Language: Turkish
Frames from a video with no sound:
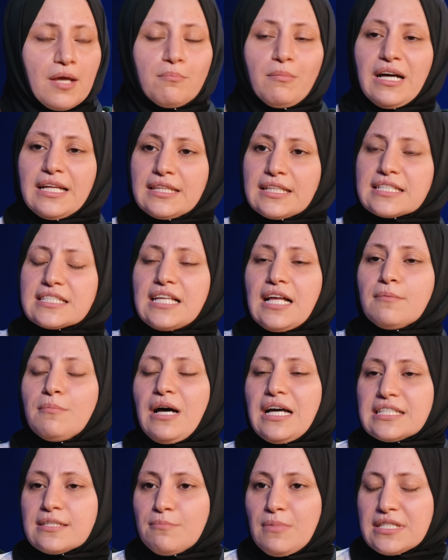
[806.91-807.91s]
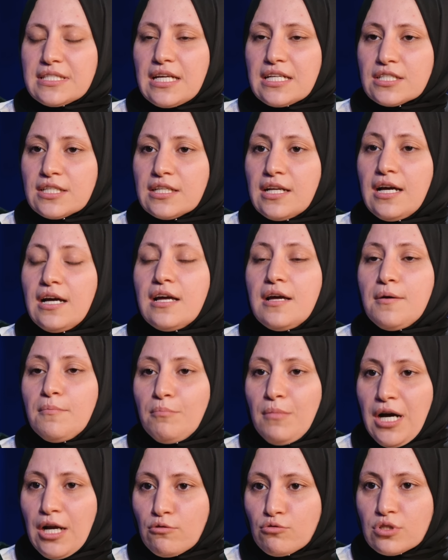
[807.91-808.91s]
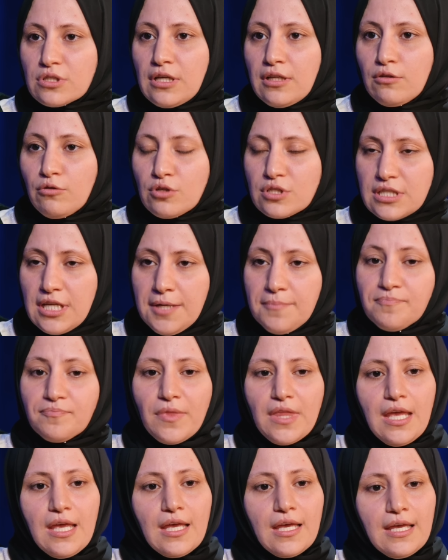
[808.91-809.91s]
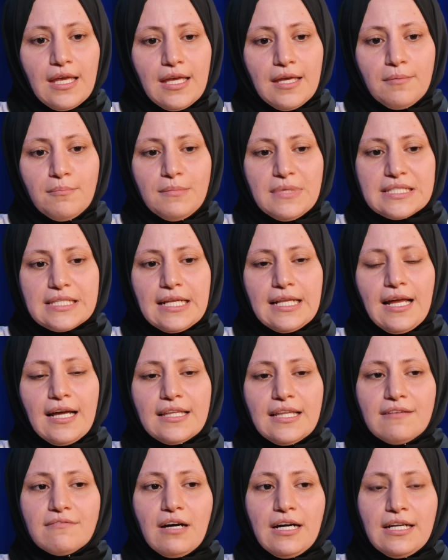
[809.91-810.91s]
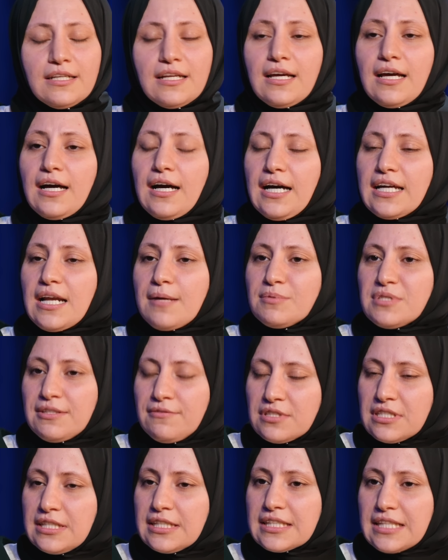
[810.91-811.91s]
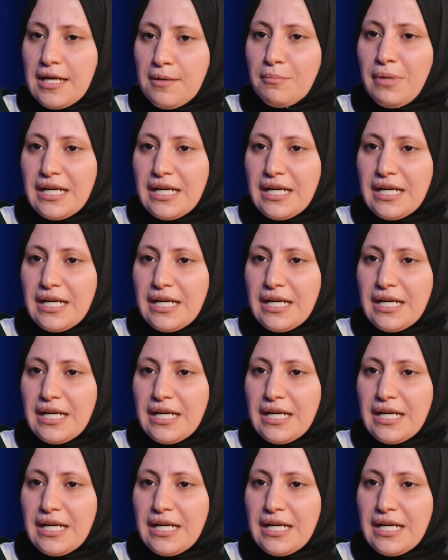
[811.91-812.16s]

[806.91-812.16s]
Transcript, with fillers: Mantıksal bazı mesajlara maruz kalıyorsa e, mesela ne var? Arap sevicilikten